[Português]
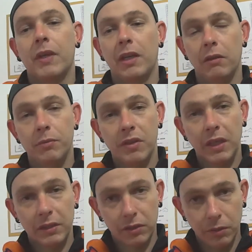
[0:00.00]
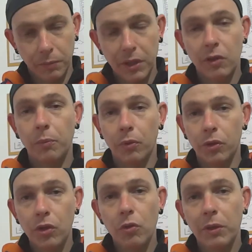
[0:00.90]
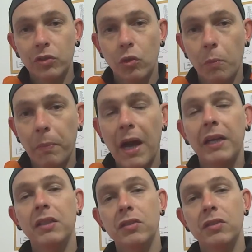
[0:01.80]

é uma bicicleta também que é um pouquinho mais compacta,